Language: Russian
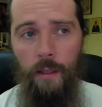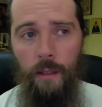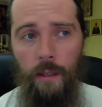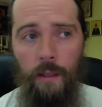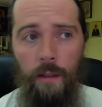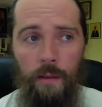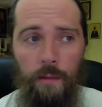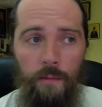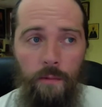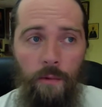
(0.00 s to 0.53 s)

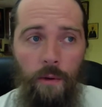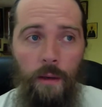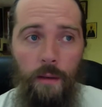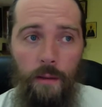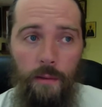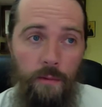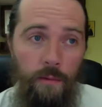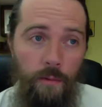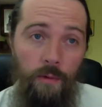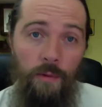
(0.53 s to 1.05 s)
и, но
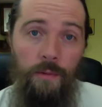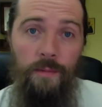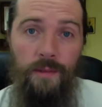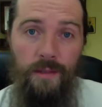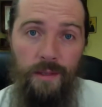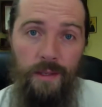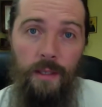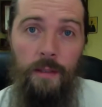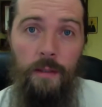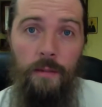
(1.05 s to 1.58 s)
он
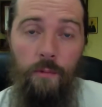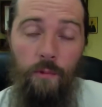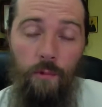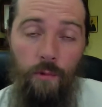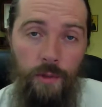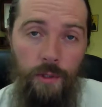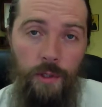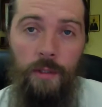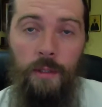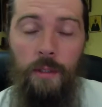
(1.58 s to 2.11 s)
с этим
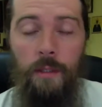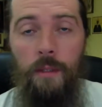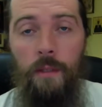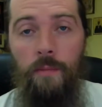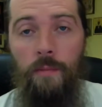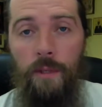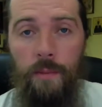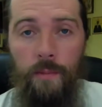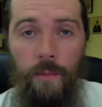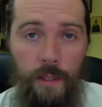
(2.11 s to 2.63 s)
учится жить,
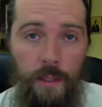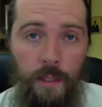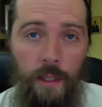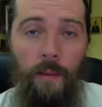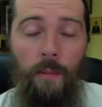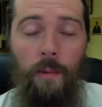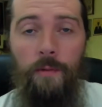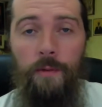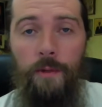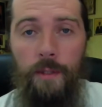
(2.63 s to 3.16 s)

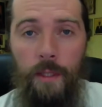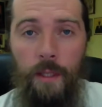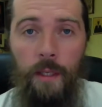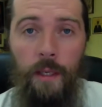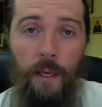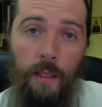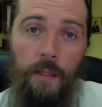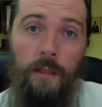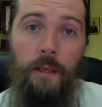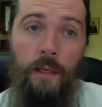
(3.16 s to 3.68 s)
приспосабливается, и
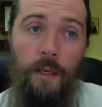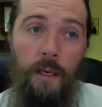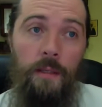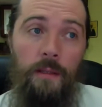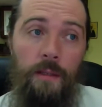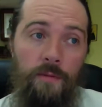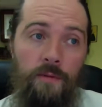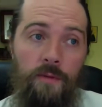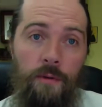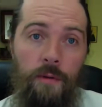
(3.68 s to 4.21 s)
как-то,
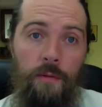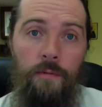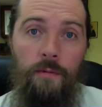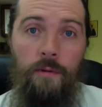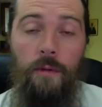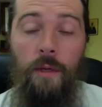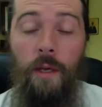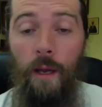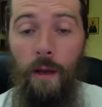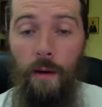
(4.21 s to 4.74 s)
как-то все равно.
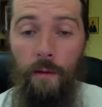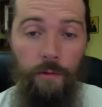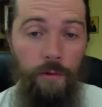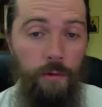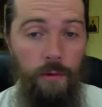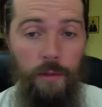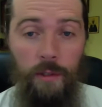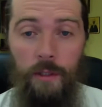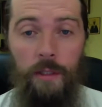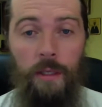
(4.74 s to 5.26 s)
Вот
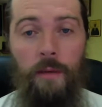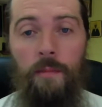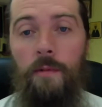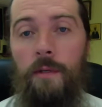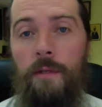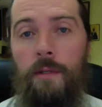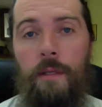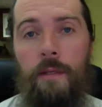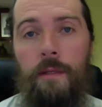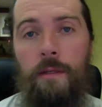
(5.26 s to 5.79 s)
то же самое
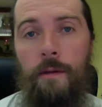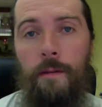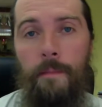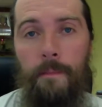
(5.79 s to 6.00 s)
здесь.